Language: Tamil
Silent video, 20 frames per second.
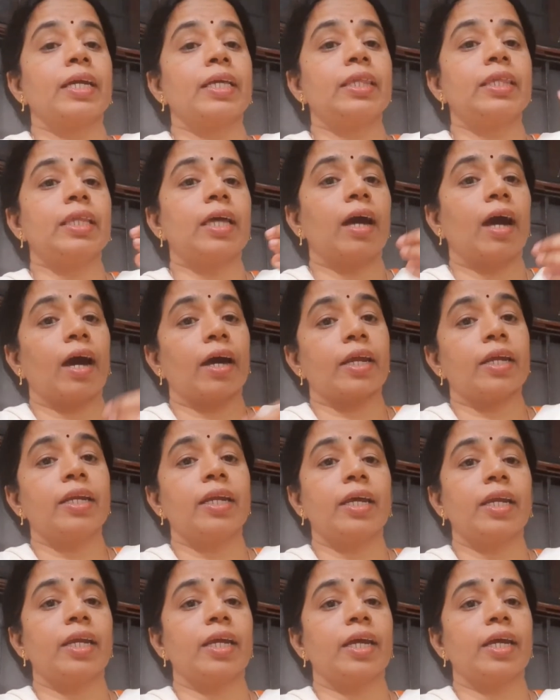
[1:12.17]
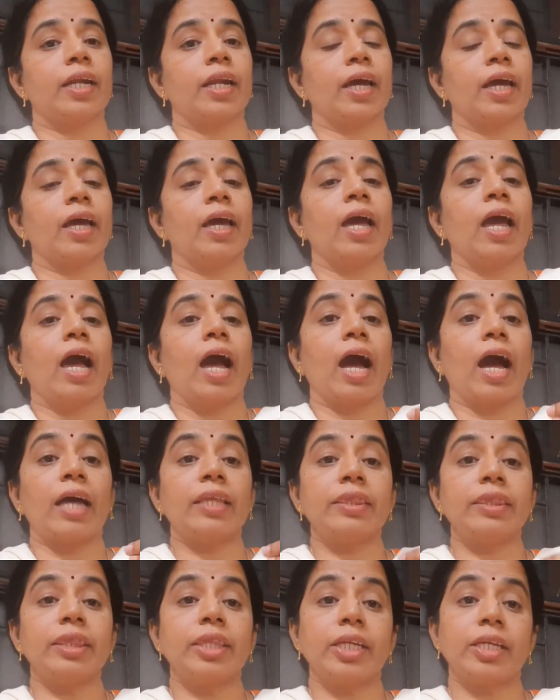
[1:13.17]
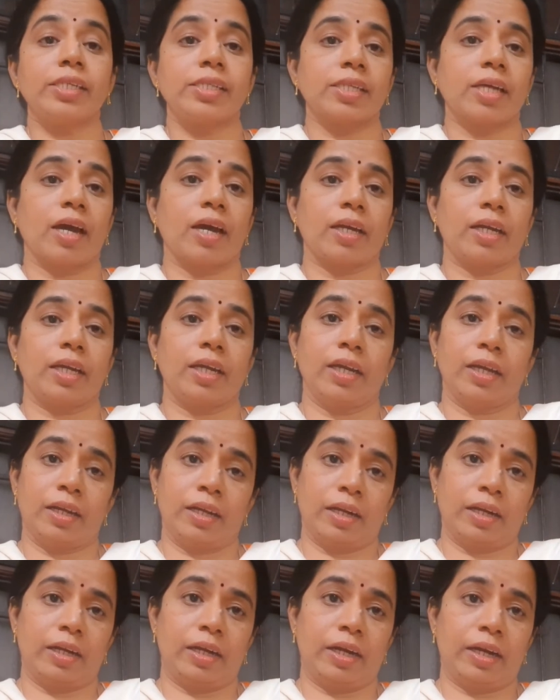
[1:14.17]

இந்த அறநெறிகளை அந்தரசாரிகள்